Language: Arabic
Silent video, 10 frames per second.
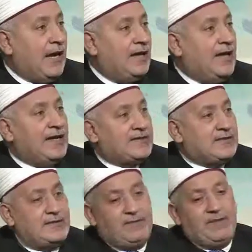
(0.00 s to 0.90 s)
على
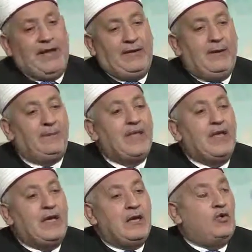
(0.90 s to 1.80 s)
السن بمعنى
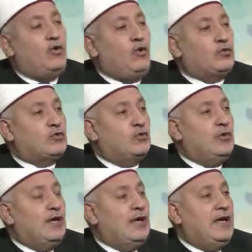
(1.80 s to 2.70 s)
أنه أعطوا